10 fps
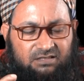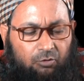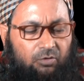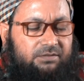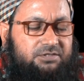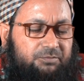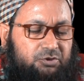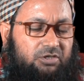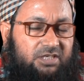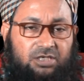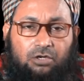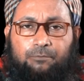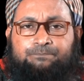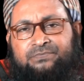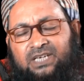তাকোয়ার যে বিষয়টা ছিল
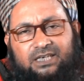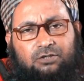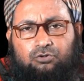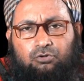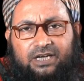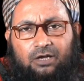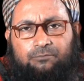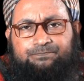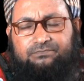এটা কিন্তু চলে গেল